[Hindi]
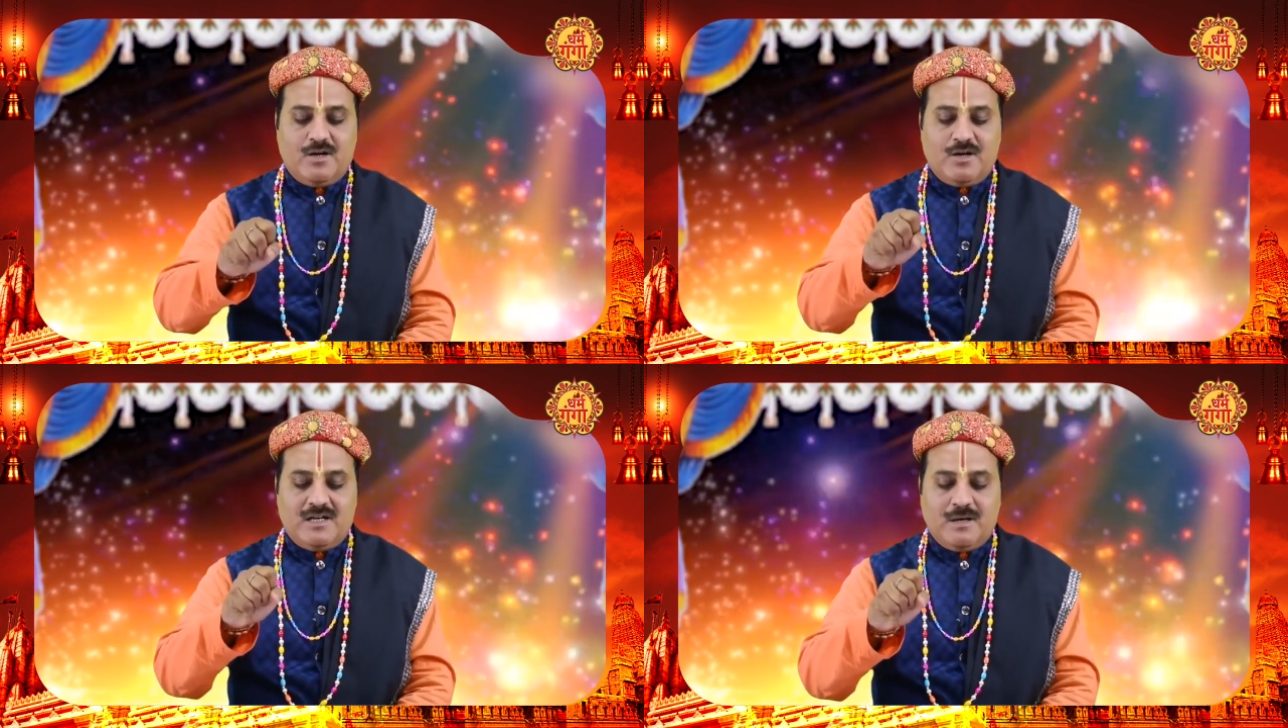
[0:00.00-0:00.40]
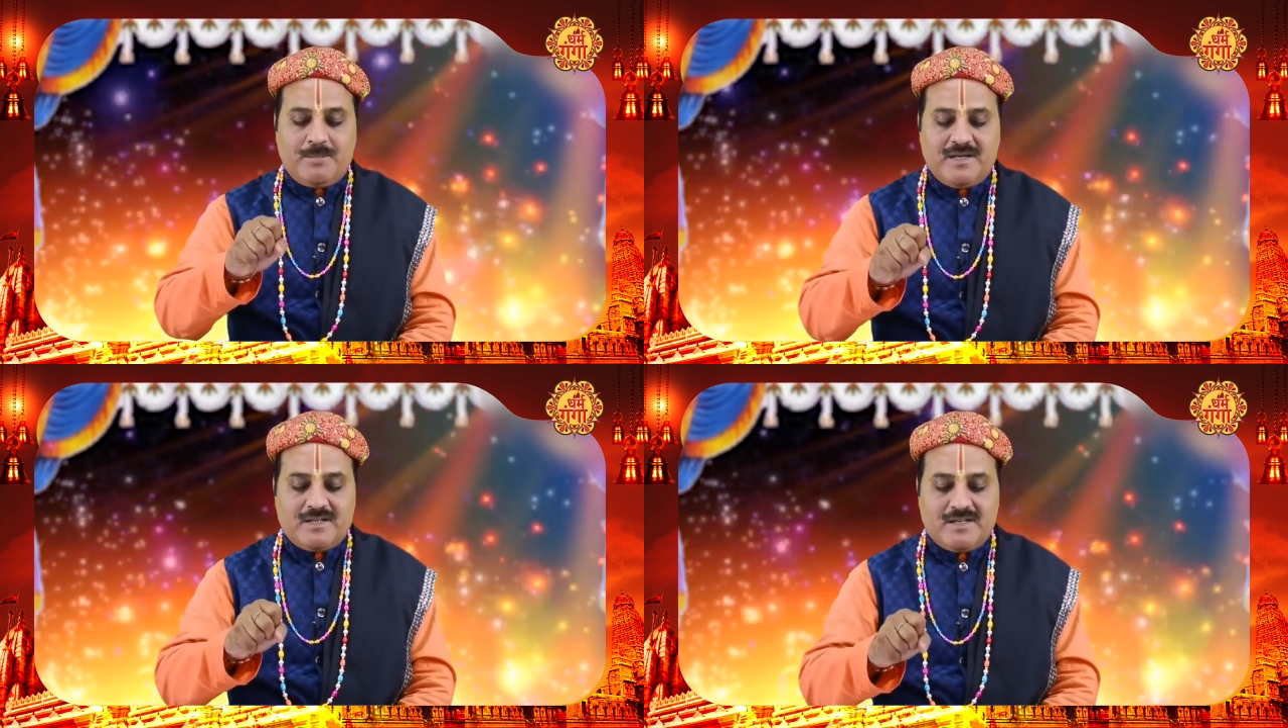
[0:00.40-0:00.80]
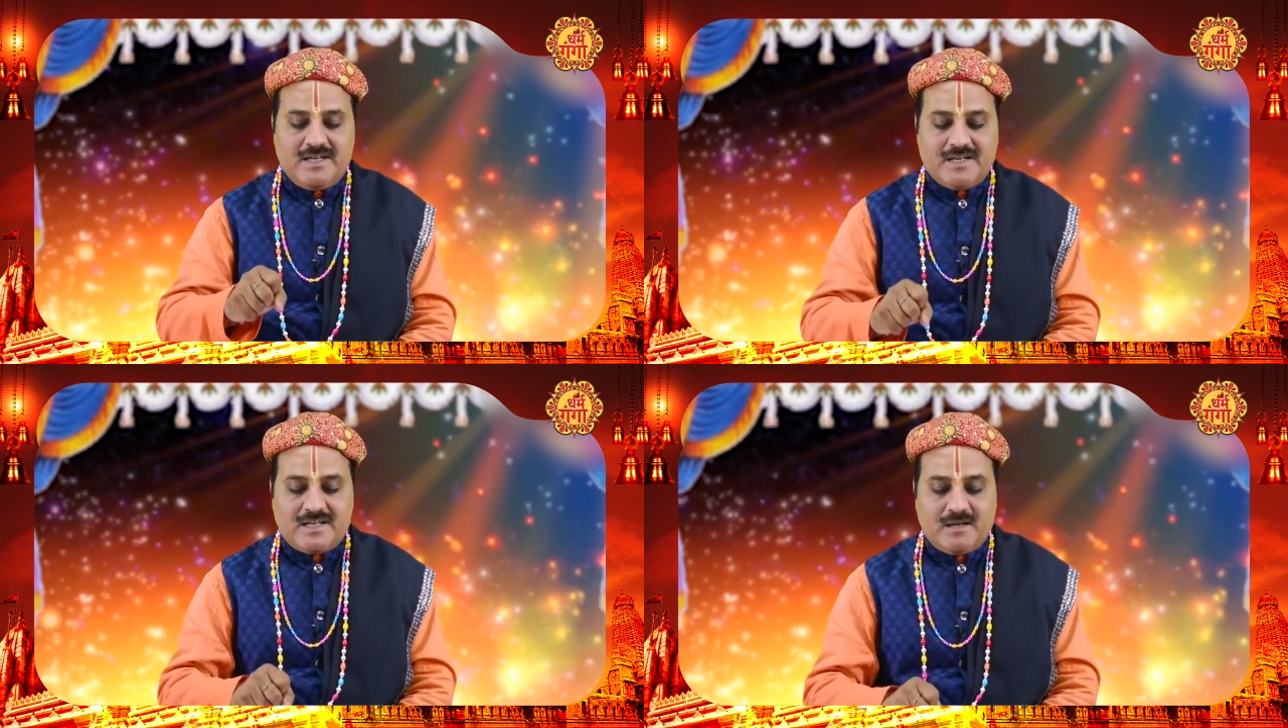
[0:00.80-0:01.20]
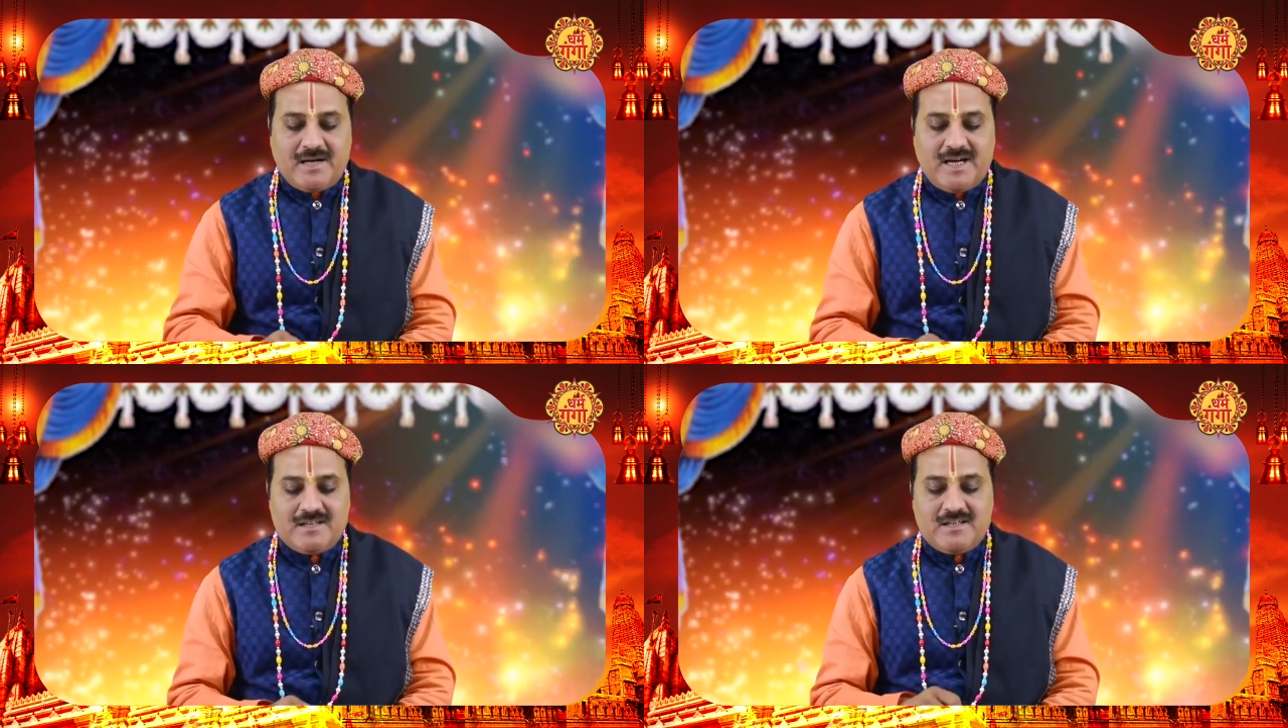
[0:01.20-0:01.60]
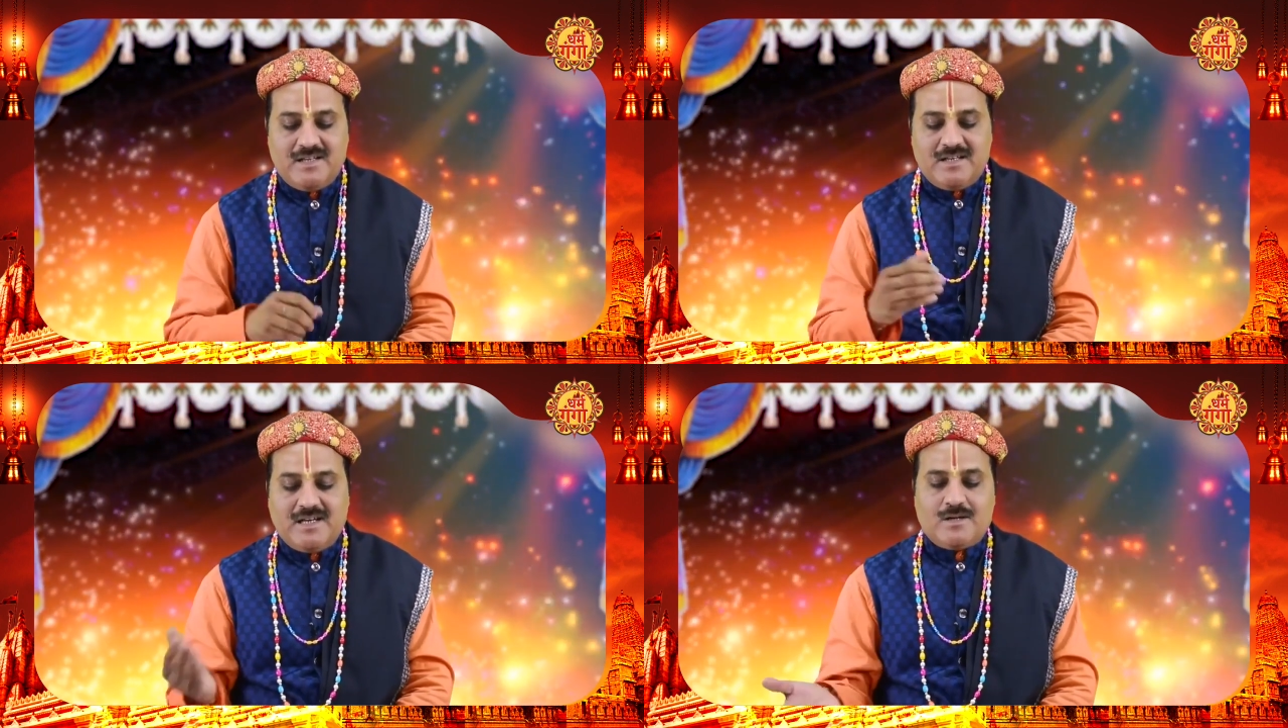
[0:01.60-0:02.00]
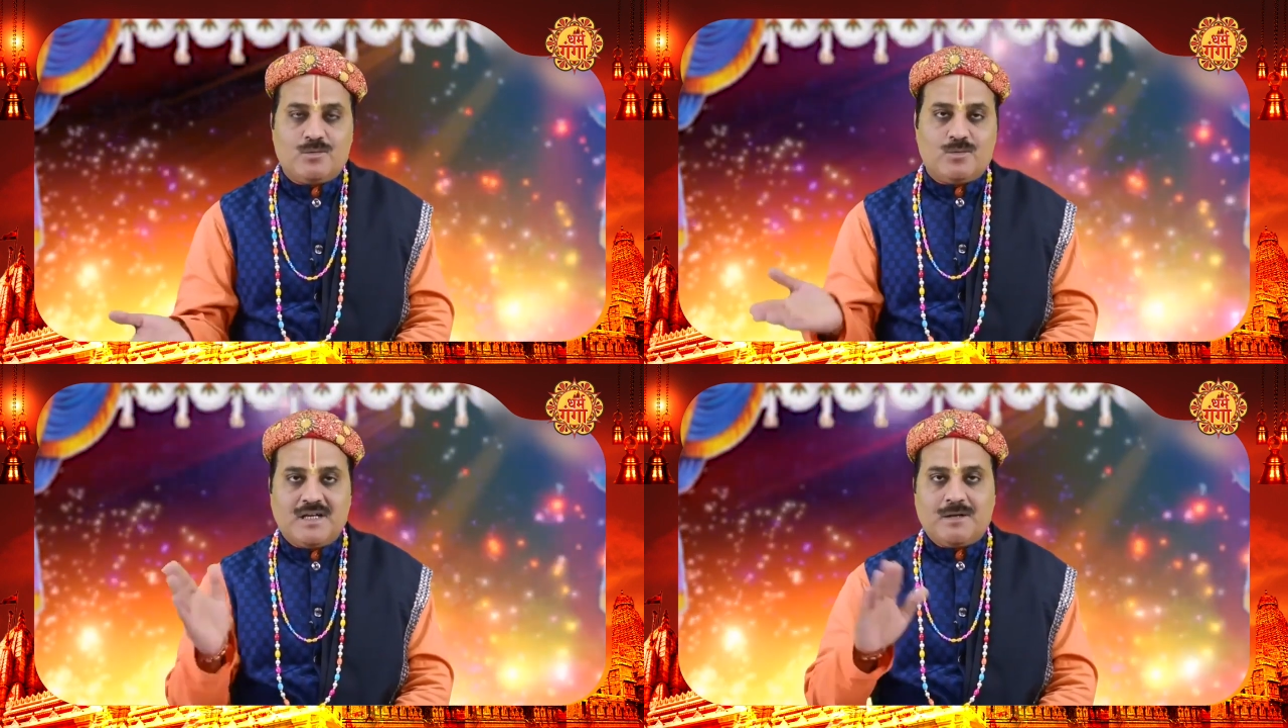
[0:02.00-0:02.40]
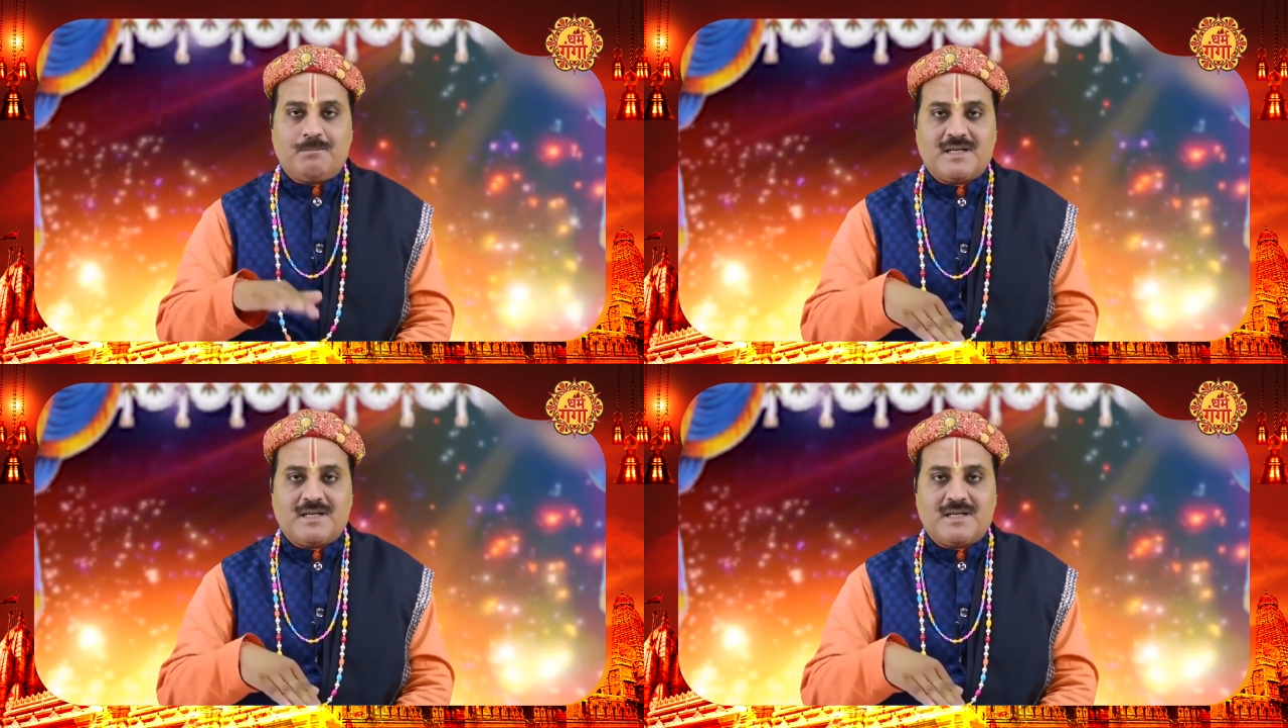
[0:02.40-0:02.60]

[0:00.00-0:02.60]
और लपेटने के बाद इधर उधर